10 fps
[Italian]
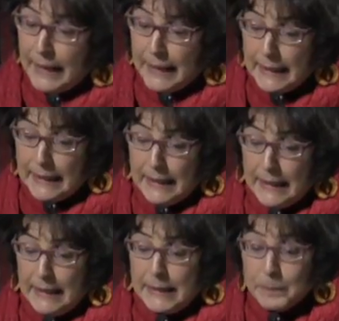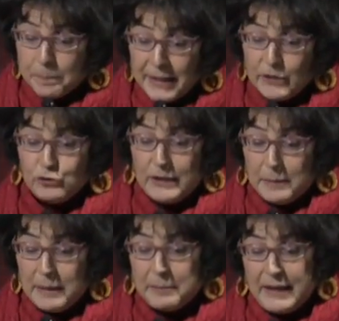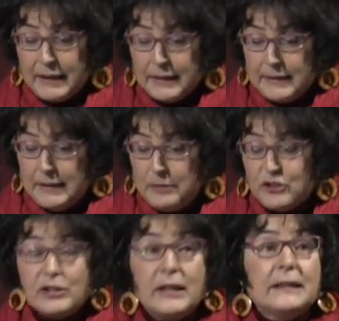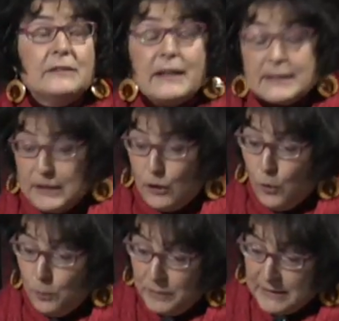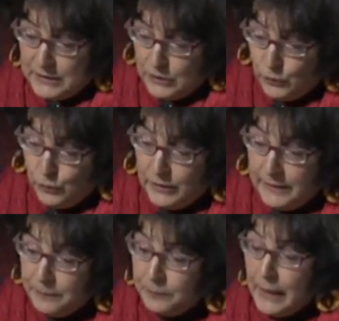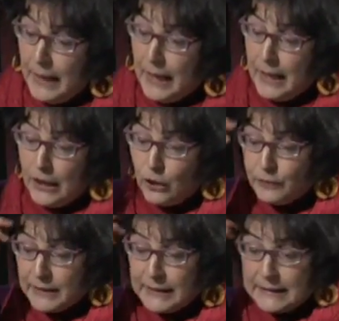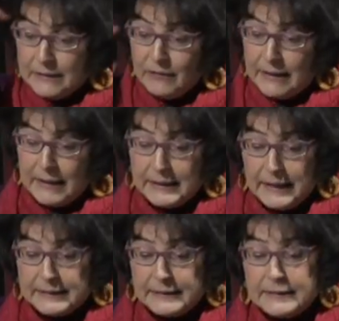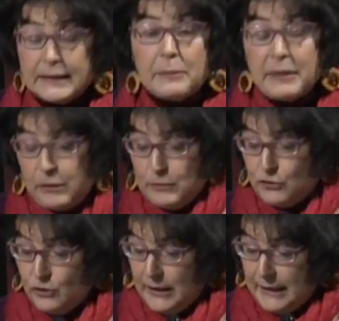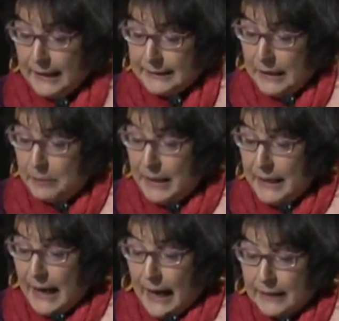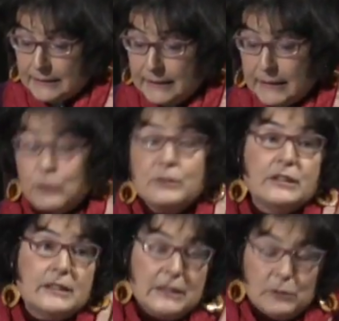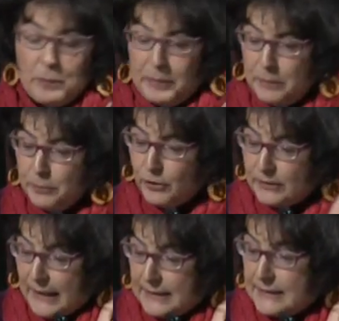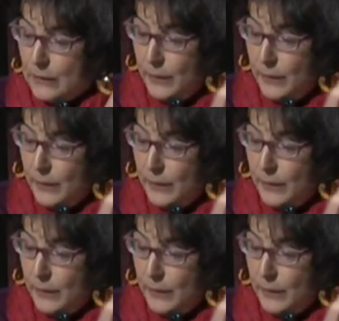e eh, l'impegno dei membri accademici nelle diverse commissioni eh, governative incaricate di dirimere questioni legate alle belle arti, tra cui si distingue per importanza